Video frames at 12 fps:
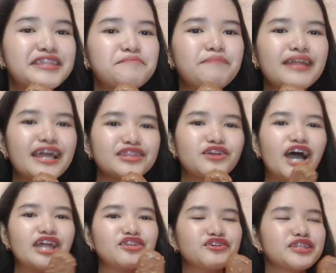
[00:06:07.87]
hindi pala to
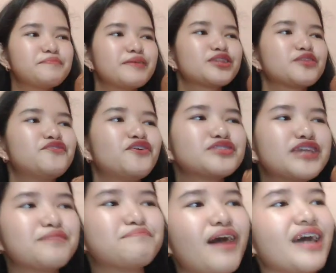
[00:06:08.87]
ano, hindi pala to phone
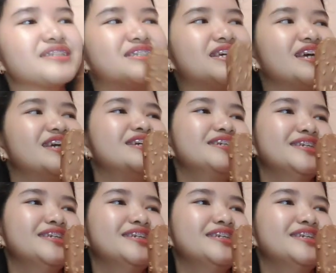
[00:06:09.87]
unboxing.